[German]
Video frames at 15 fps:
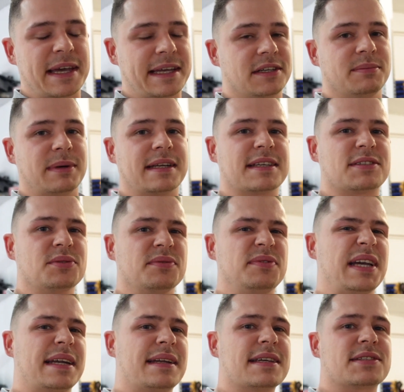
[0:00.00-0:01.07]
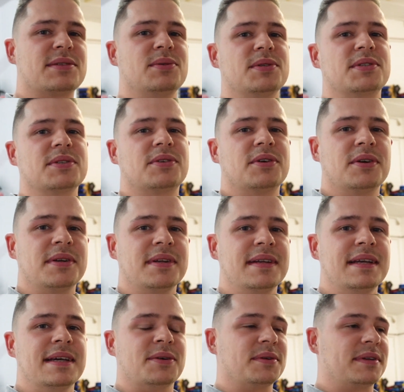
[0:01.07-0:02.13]
hätte man das irgendwie anders lösen können.
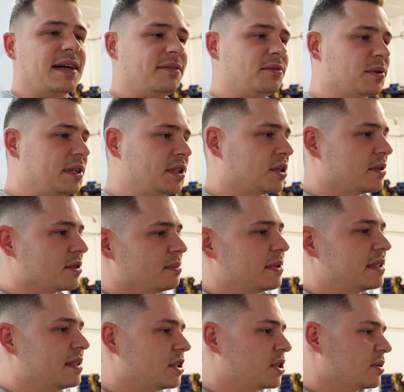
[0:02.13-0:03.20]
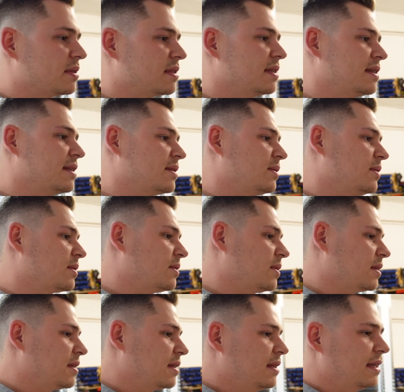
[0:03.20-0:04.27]
Und da wurde ich schon so ein bisschen stutzig, so oh
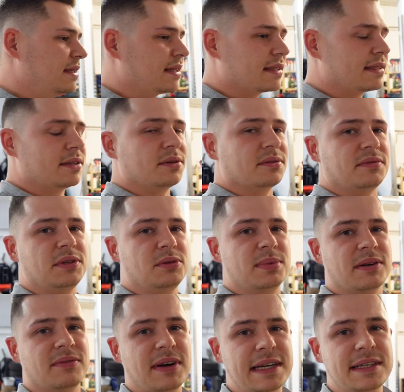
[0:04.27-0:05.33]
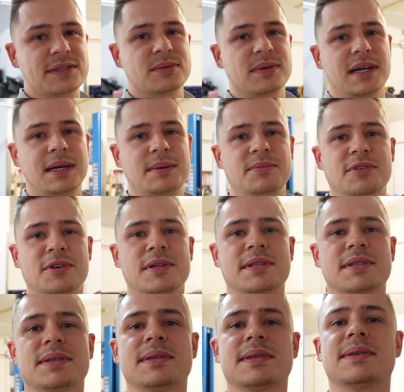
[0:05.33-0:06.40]
Gott, nicht, dass er irgendwie Überweisung haben
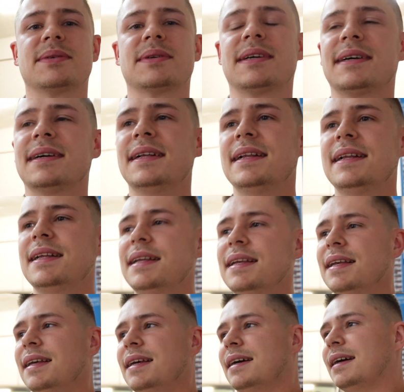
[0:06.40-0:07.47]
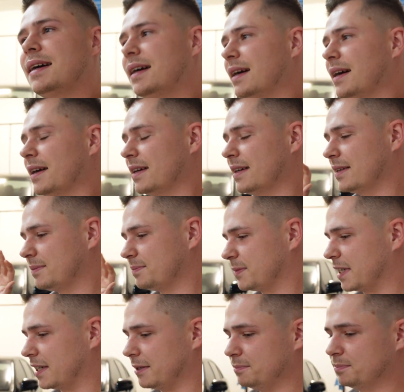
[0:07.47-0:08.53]
wollte oder ah,
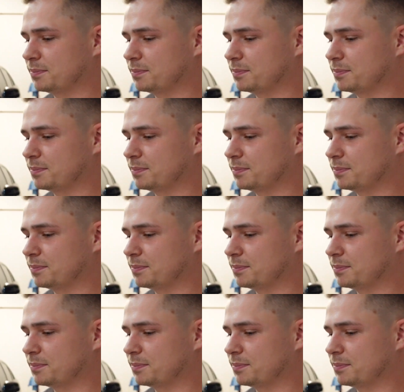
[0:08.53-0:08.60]
ja